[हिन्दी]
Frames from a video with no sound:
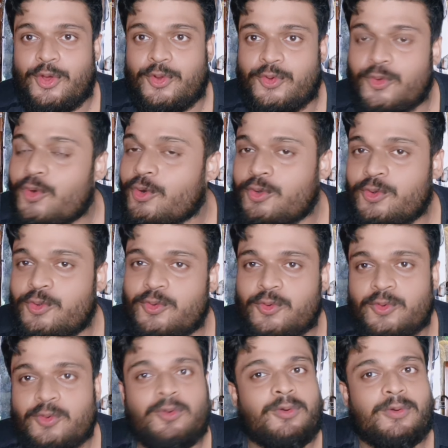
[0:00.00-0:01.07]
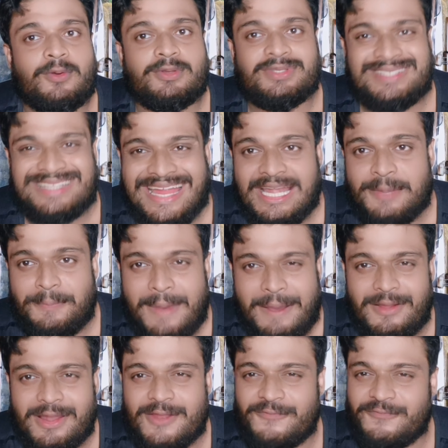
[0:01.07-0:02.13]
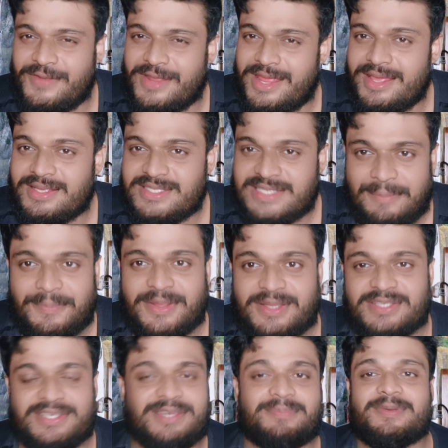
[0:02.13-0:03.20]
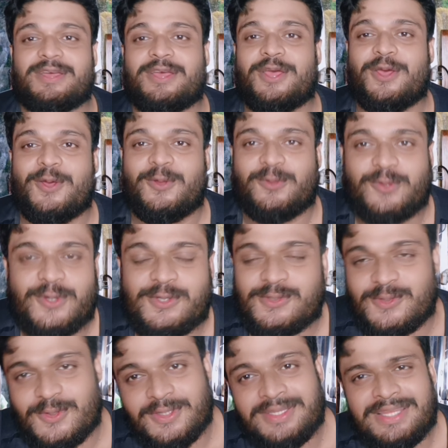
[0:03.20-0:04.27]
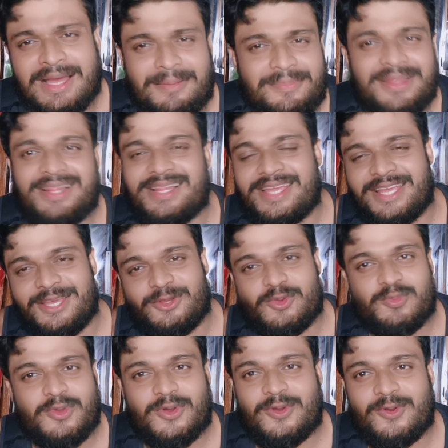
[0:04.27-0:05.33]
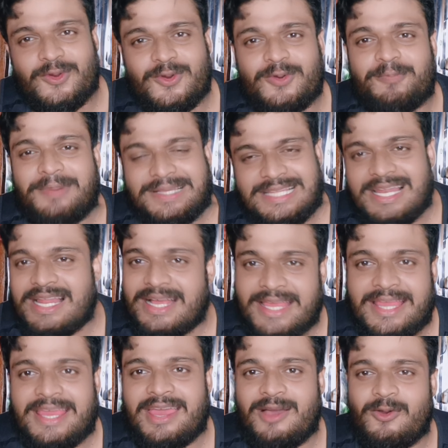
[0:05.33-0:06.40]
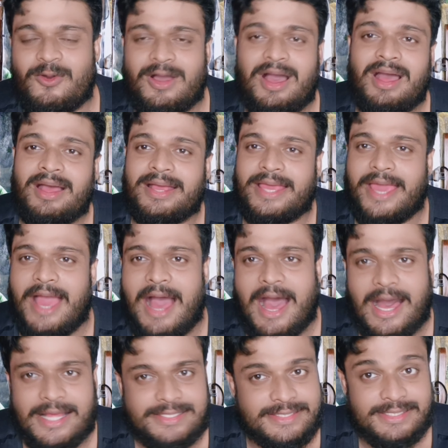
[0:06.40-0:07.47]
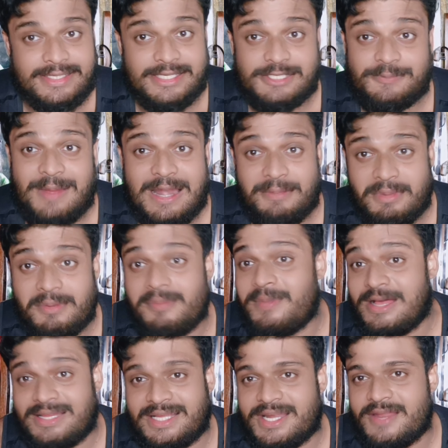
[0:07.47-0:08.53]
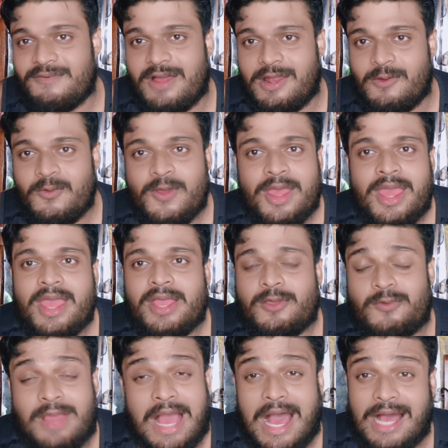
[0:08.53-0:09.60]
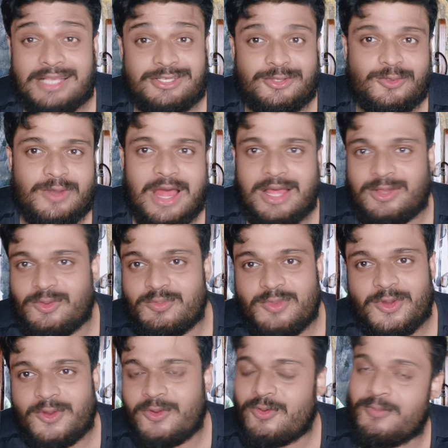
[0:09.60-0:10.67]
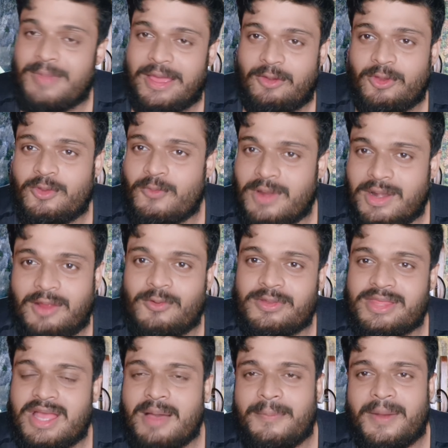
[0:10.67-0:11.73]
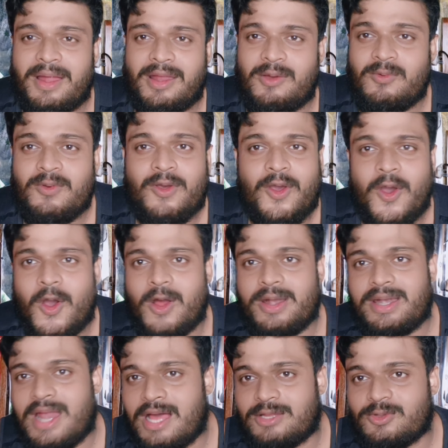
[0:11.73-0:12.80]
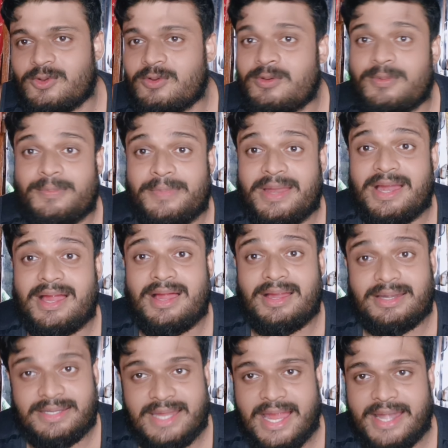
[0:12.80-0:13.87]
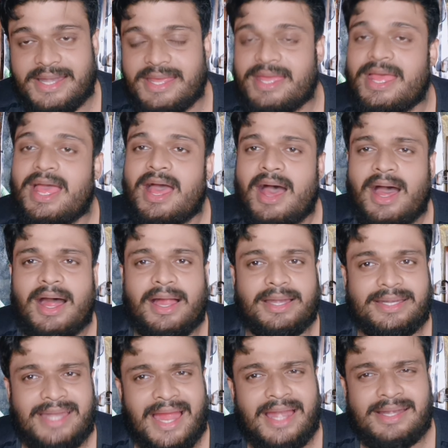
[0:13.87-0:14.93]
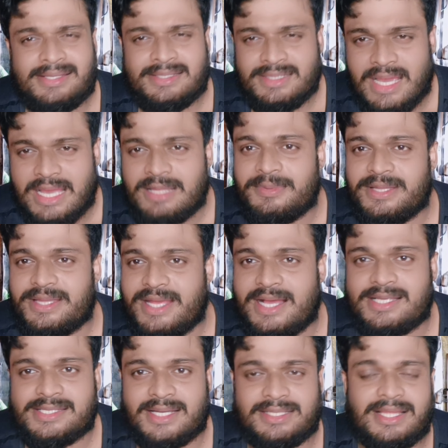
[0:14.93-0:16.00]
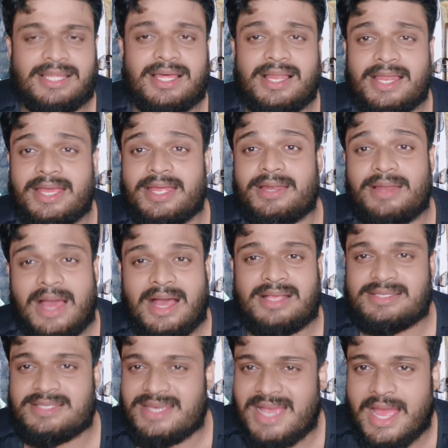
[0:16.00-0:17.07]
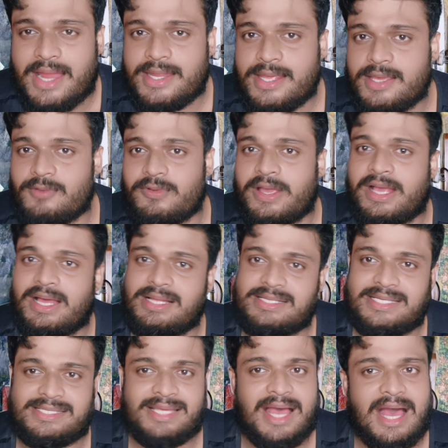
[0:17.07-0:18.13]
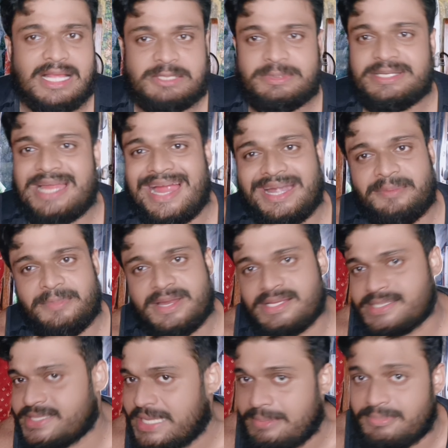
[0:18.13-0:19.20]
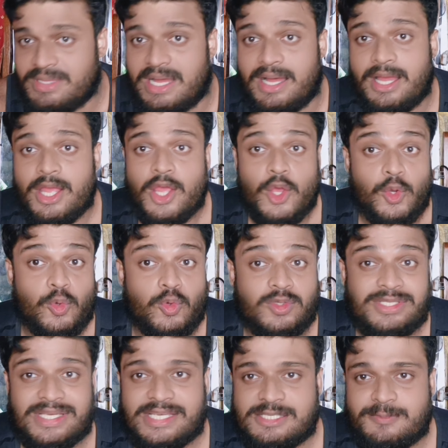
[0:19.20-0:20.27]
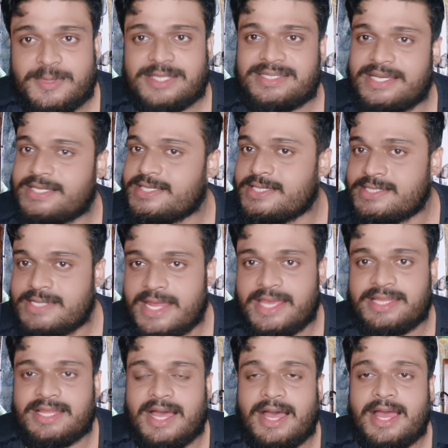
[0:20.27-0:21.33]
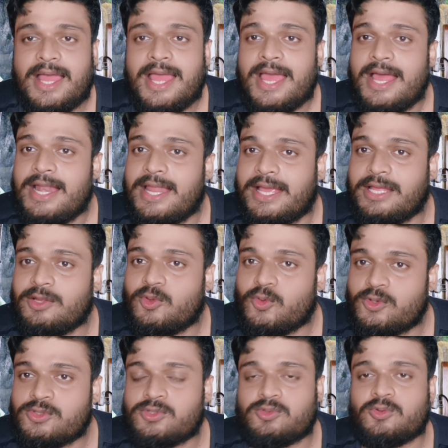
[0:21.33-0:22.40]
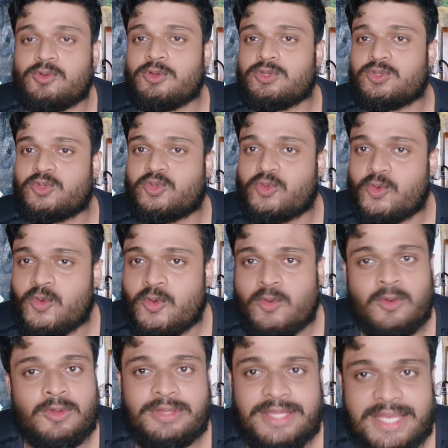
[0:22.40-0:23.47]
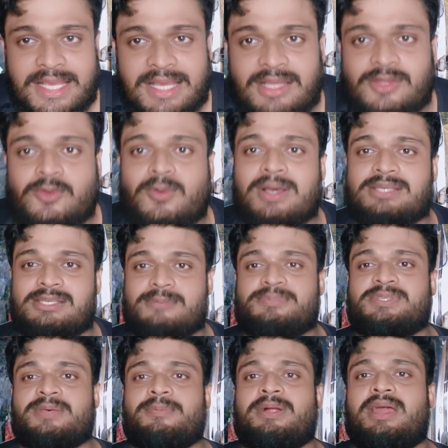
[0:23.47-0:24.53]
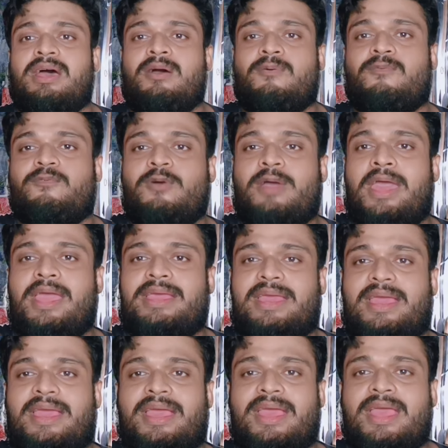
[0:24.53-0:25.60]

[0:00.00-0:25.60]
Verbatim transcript: रोड टू स्टेट पावर लिफ्टिंग चैम्पियनशिप दोस्तों थंबनेल देख के तुम लोगों को पता लग ही गया होगा कि आज किस बारे में मैं बात करने वाला हूँ क्योंकि आज तो ना तुम लोगों को मैं कोई वर्कआउट दिखा पा रहा हूँ और ना तो मेरा डाइट हाँ डाइट शायद मैं दिखा सकता था लेकिन आज दिखाया नहीं क्योंकि कल जैसा आज भी डाइट मेरा सेम था कुछ इसमें चेंजेस नहीं था लेकिन दोस्तों जो दिक्कत हुआ सबसे बड़ा वो है ये